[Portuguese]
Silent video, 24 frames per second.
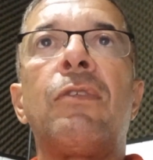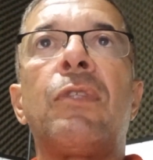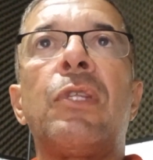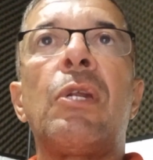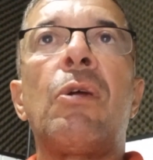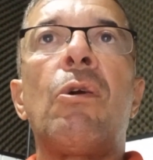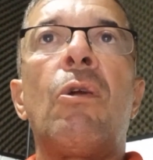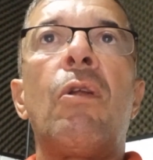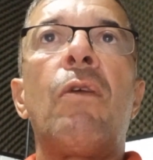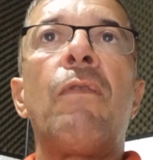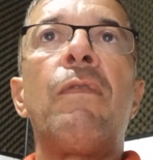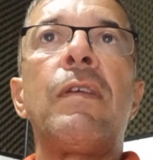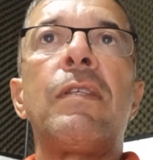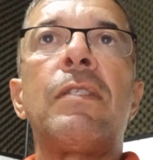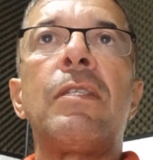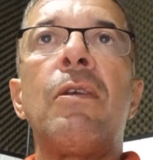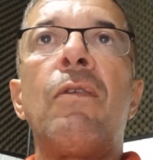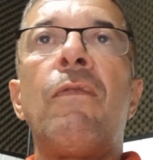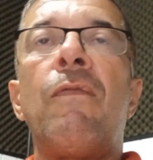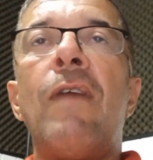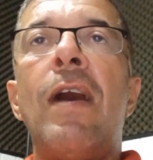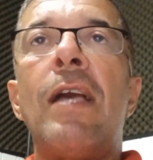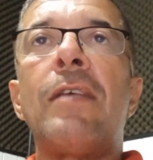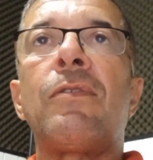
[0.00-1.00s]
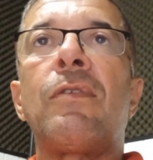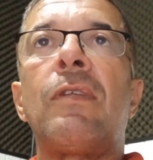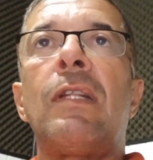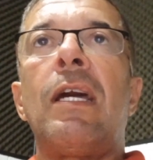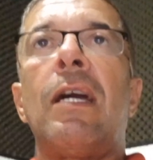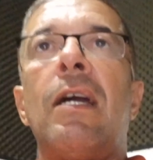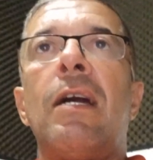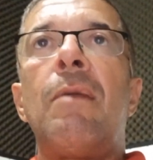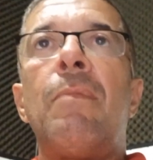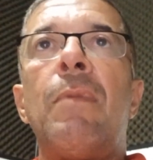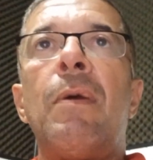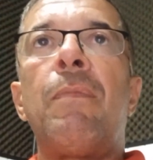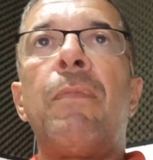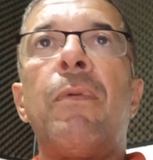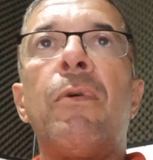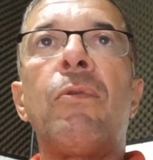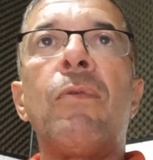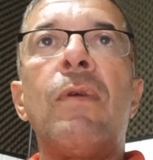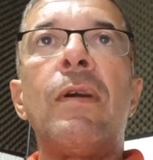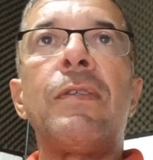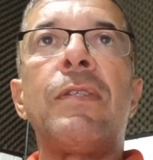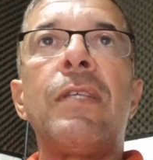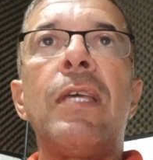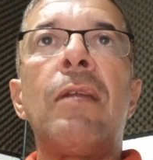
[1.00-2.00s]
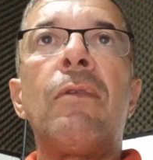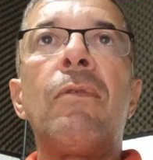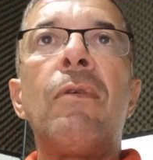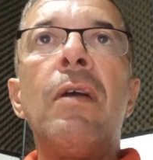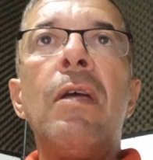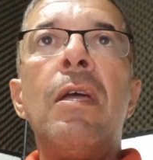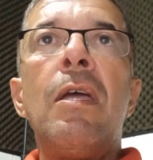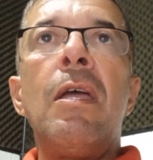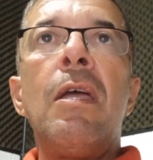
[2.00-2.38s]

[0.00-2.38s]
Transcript: o Tricolor venceu o Vasco da Gama por 1 a 0.